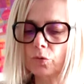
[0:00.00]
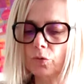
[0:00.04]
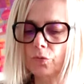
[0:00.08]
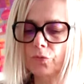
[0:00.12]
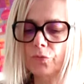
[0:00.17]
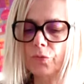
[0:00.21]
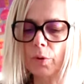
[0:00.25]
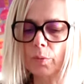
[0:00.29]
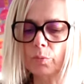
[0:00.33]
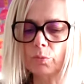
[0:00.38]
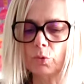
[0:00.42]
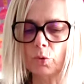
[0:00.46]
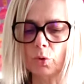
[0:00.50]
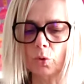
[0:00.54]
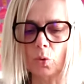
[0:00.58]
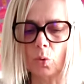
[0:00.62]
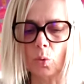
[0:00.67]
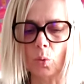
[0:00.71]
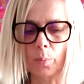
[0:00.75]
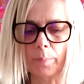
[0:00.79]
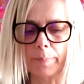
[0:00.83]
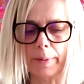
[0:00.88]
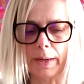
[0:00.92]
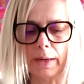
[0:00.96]
forme de
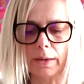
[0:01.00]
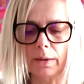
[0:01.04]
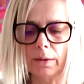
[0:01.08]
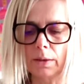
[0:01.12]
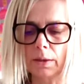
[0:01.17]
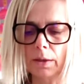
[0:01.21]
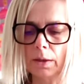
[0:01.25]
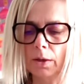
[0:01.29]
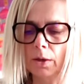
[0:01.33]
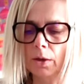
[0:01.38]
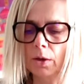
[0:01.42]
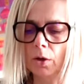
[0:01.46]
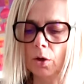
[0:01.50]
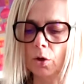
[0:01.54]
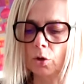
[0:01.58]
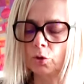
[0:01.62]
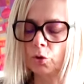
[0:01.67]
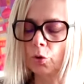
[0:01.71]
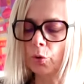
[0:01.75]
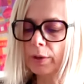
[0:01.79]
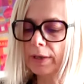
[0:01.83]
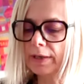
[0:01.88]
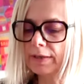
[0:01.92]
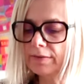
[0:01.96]
combat,
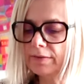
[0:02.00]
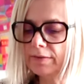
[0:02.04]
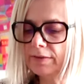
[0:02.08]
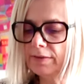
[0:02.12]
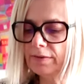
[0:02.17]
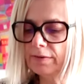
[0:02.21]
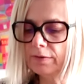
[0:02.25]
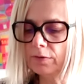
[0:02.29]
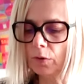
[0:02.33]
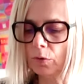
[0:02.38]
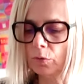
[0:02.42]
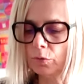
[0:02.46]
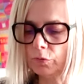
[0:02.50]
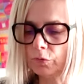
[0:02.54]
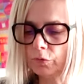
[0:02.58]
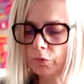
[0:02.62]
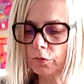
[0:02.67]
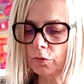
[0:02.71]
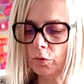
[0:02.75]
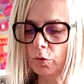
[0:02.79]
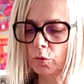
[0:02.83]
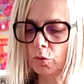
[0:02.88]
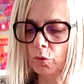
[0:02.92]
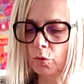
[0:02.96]
de
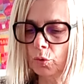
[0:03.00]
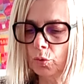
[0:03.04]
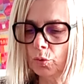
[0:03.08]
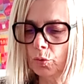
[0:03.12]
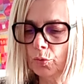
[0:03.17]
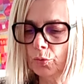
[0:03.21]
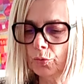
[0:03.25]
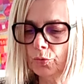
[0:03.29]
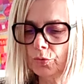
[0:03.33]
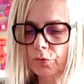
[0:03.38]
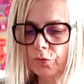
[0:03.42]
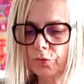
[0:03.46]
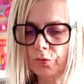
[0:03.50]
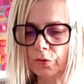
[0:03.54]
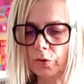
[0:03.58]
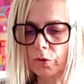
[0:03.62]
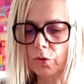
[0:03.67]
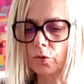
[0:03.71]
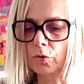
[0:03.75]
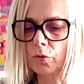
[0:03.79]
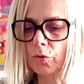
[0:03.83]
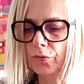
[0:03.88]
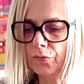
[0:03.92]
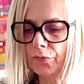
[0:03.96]
résistance, de lutte,
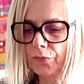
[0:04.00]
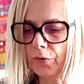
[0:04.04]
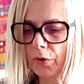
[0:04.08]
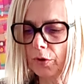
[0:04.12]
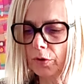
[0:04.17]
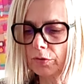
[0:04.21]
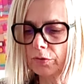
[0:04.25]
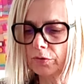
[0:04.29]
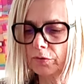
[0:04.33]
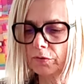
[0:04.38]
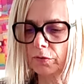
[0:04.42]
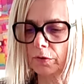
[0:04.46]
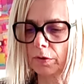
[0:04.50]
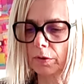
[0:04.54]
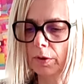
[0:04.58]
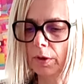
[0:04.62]
de force.